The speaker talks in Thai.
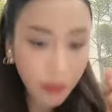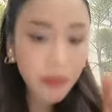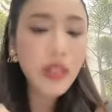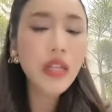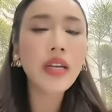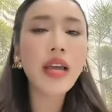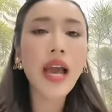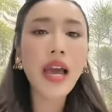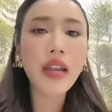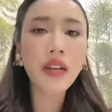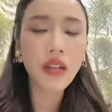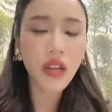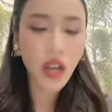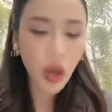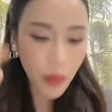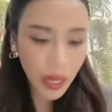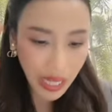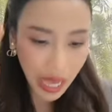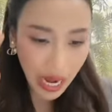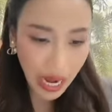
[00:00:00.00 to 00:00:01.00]
จับมือกัน
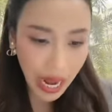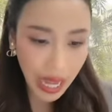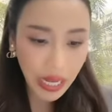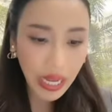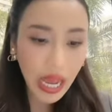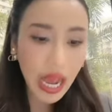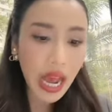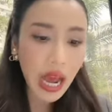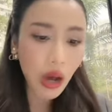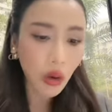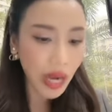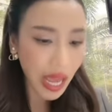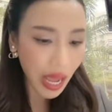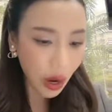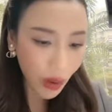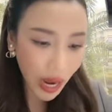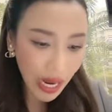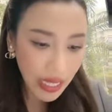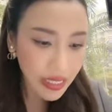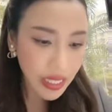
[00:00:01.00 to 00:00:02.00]
แล้วมาถแถลงข่าว
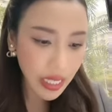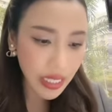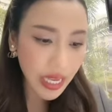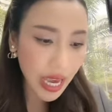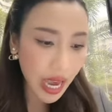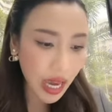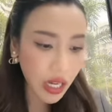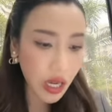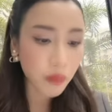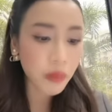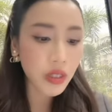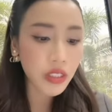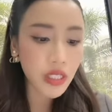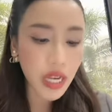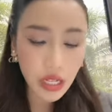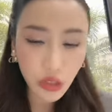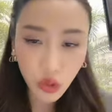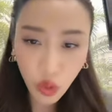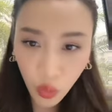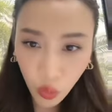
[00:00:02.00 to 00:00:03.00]
แล้วให้สัญญากับป
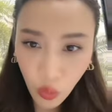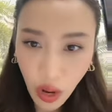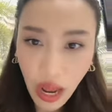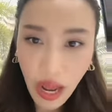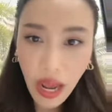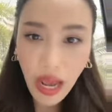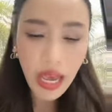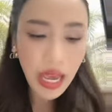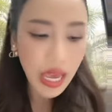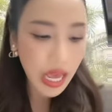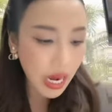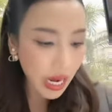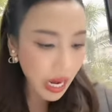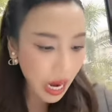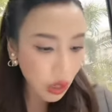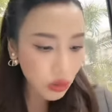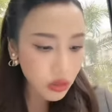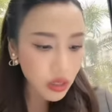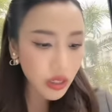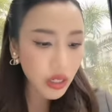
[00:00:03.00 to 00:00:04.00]
ระชาชนว่า
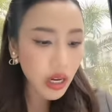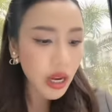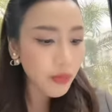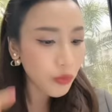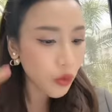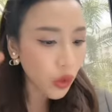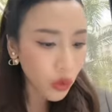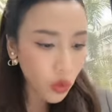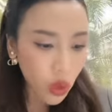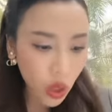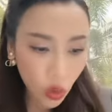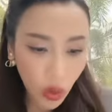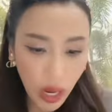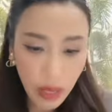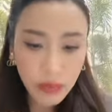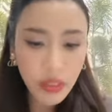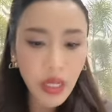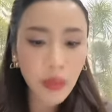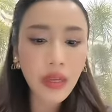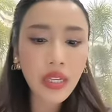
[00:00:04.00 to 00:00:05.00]
เราจะเริ่มต้นด้วยค
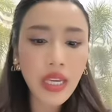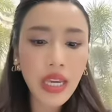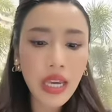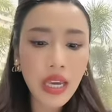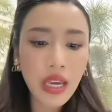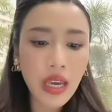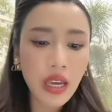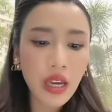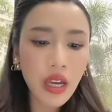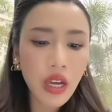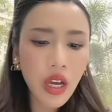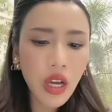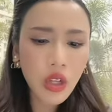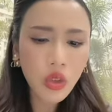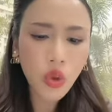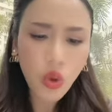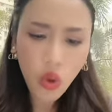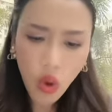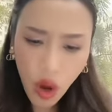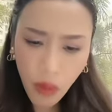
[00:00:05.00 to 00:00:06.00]
วามสามัคคี
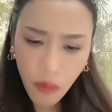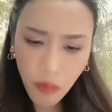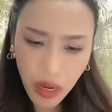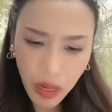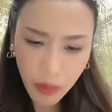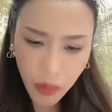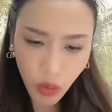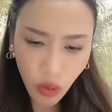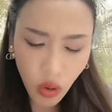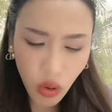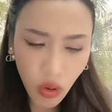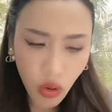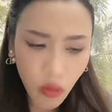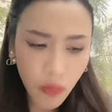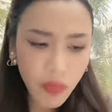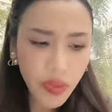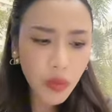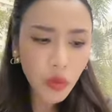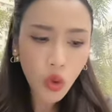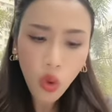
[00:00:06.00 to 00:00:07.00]
ทุกคนมีผู้
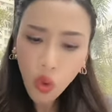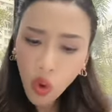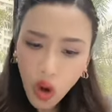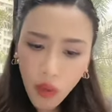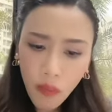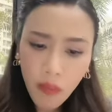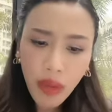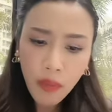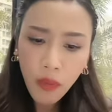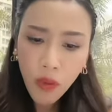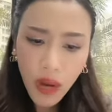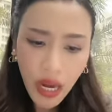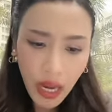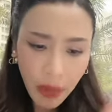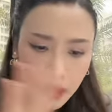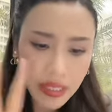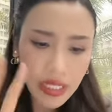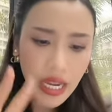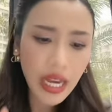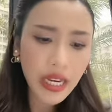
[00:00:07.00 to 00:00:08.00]
ทุกคนมีผู้บัง
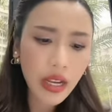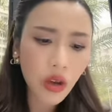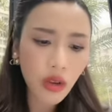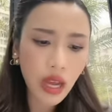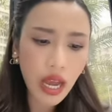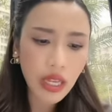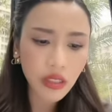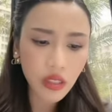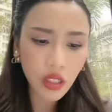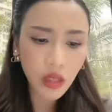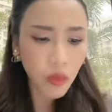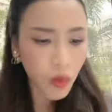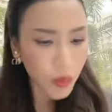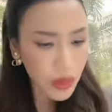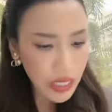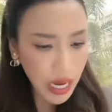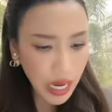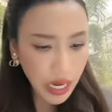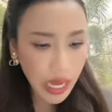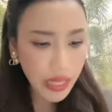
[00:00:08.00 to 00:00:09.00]
คับบัญชาเดียวกัน คือ
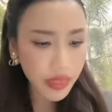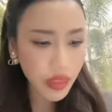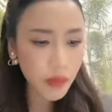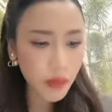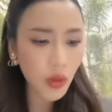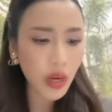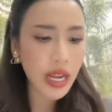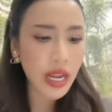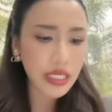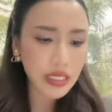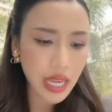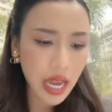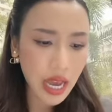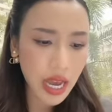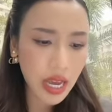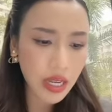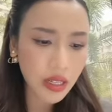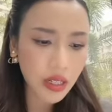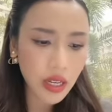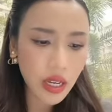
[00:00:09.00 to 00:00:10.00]
ผู้บัญชาการตำรวจแห่ง
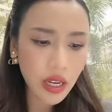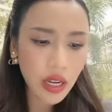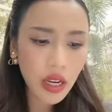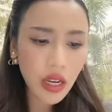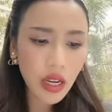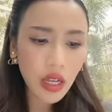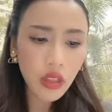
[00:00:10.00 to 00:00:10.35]
ชาติ